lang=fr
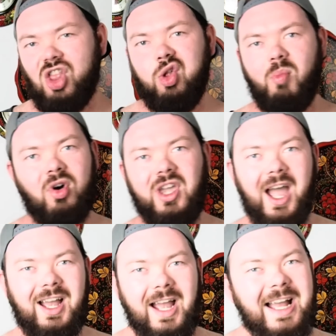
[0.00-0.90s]
Non mon gars,
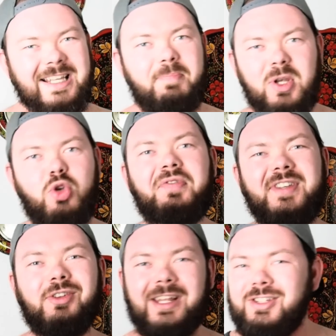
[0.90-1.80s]
c'est pas
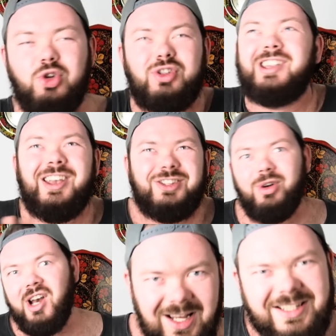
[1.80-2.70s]
suffisant d'être du
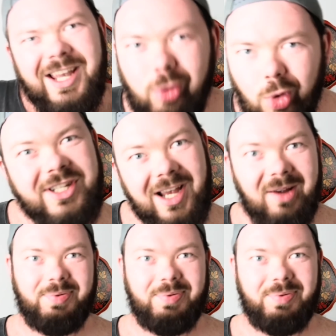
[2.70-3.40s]
désolé, c'est trop simple.